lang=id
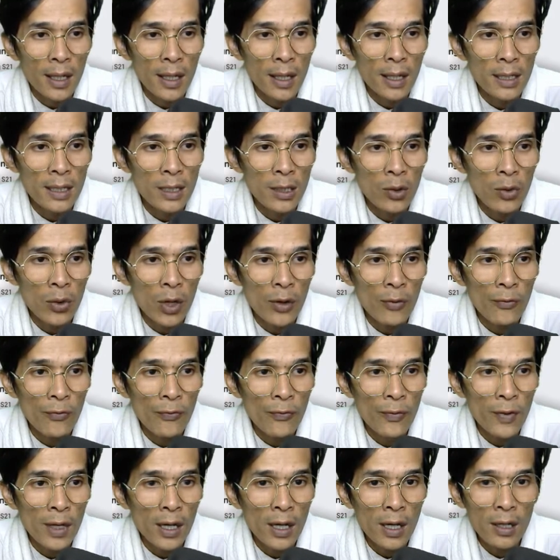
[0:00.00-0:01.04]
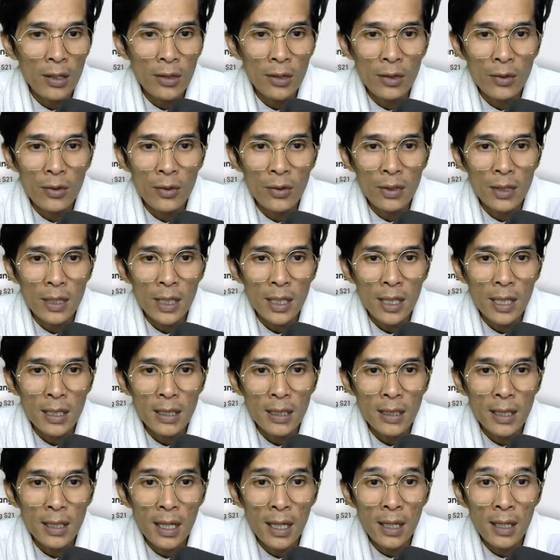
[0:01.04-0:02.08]
keseluruhan peer atau user yang
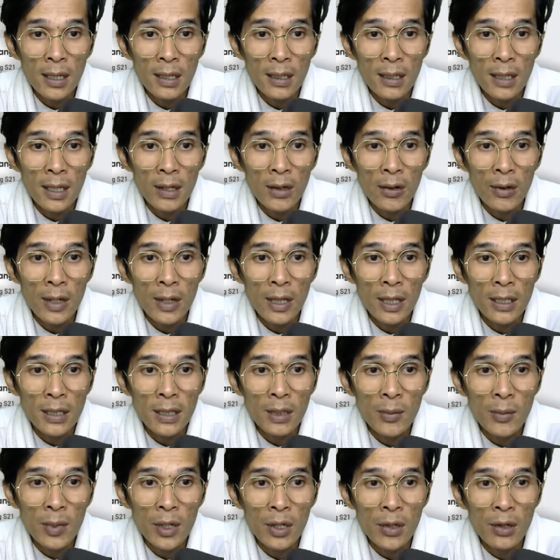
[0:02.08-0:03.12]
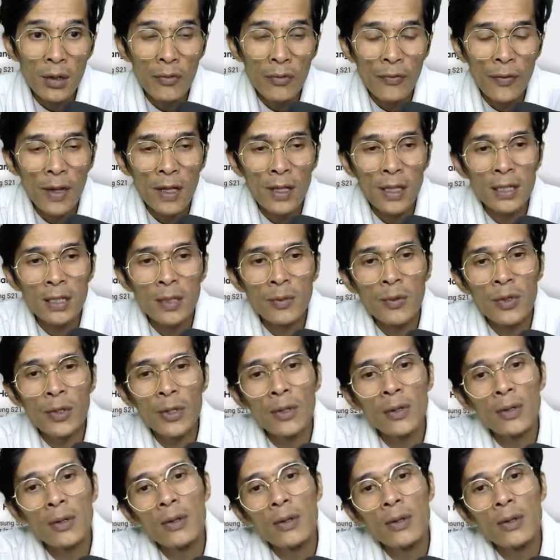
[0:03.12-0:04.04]
sedang terkoneksi mendownload file tersebut.